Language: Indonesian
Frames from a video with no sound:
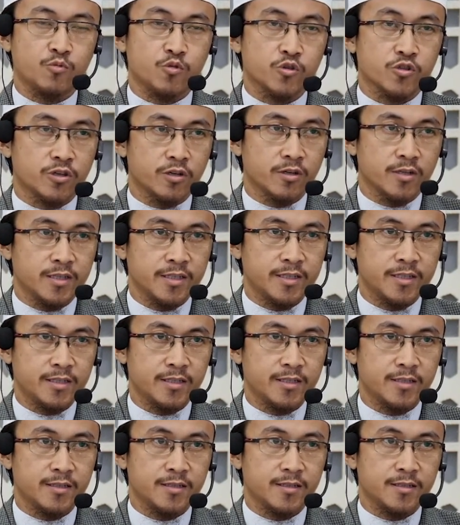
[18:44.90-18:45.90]
Abu
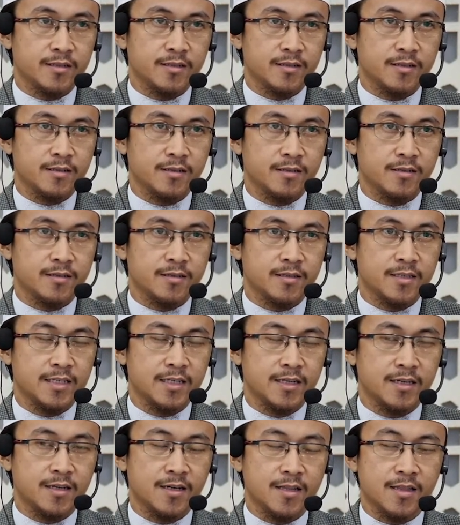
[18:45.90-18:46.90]
Soleh
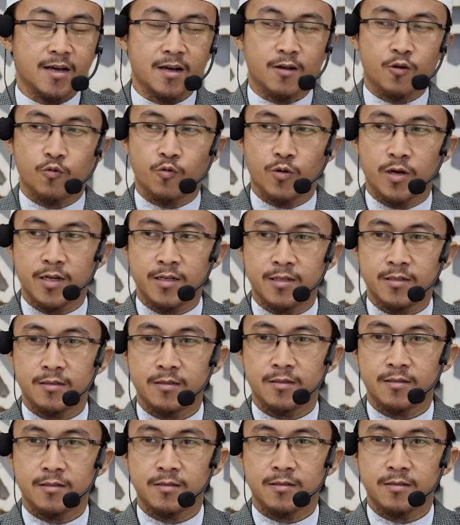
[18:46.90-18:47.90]
ialah
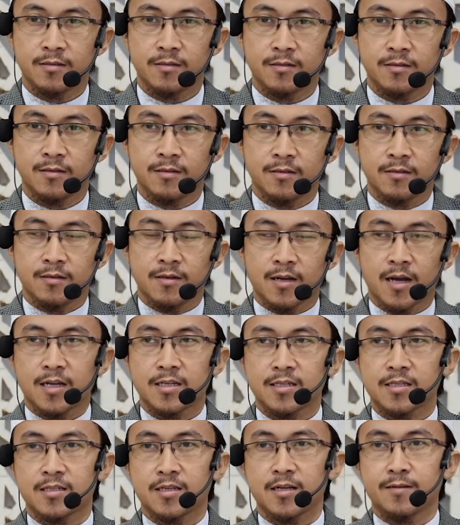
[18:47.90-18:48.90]
Zakwan
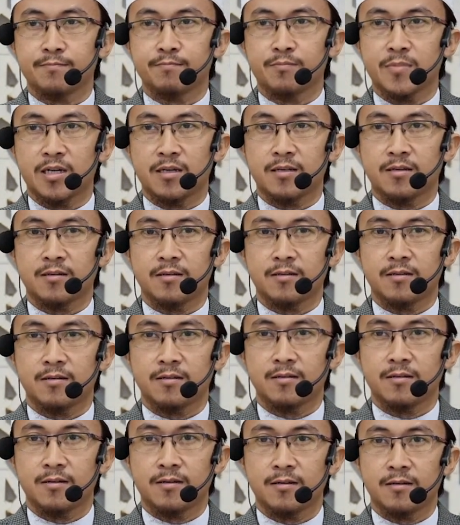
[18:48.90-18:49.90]
As-Samman.
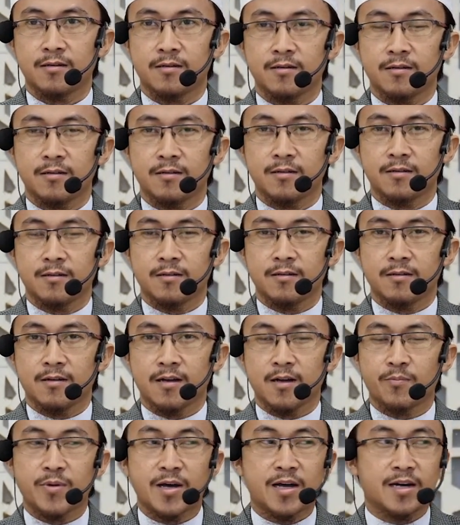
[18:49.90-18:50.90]

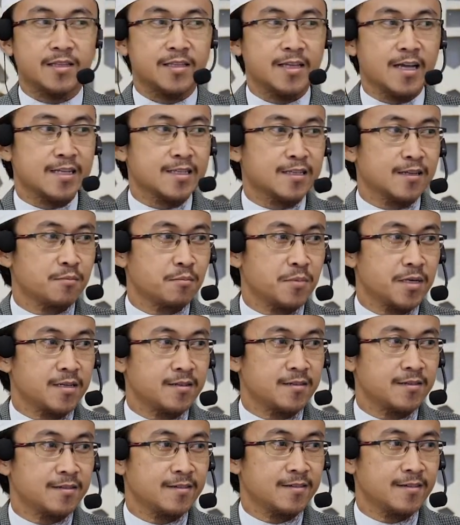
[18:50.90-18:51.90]
Apa arti
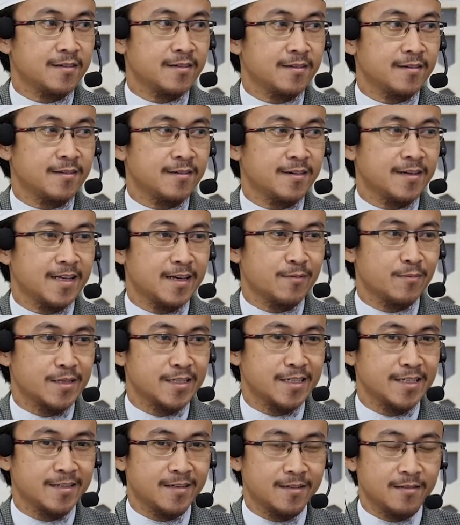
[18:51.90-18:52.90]
As-Samman? Ada yang
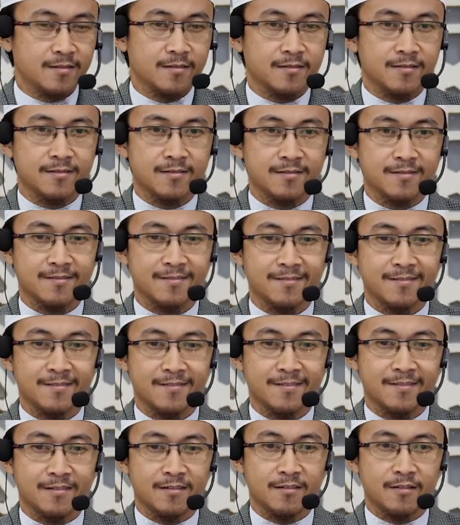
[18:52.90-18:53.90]
masih ingat?
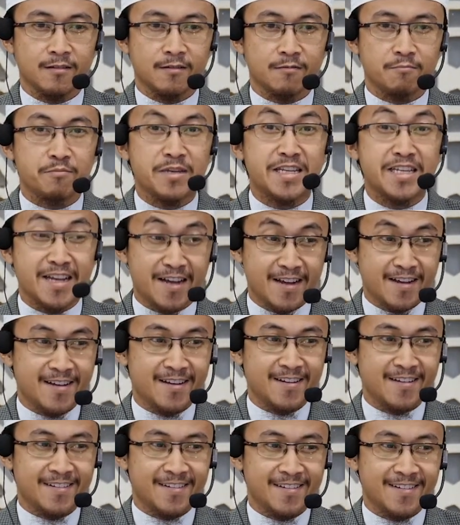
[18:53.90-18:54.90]
Minyak
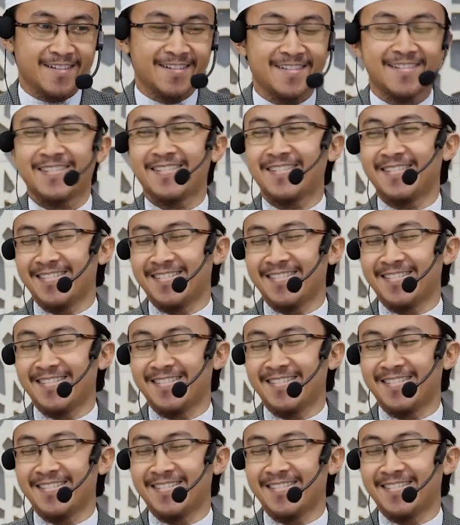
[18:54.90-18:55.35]
ya.